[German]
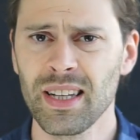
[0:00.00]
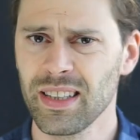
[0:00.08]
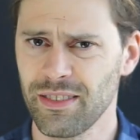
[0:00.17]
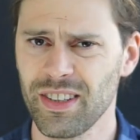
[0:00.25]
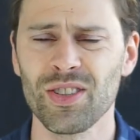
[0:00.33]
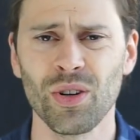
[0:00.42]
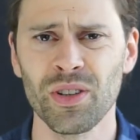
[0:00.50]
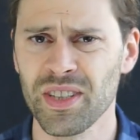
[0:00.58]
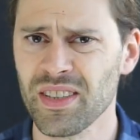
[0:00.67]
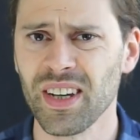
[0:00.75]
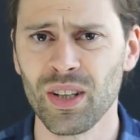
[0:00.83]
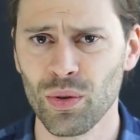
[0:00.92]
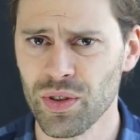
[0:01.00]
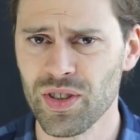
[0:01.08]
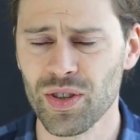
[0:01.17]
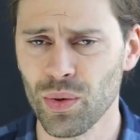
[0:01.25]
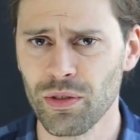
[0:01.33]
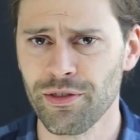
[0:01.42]
wie soll diese
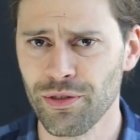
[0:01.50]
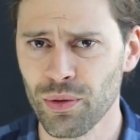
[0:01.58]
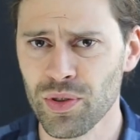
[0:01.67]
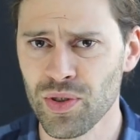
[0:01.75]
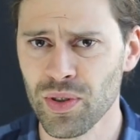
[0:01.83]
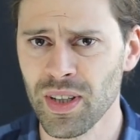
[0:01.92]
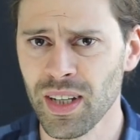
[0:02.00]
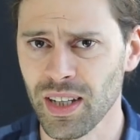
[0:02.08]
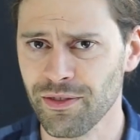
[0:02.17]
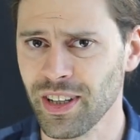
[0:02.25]
Reduktion funktionieren?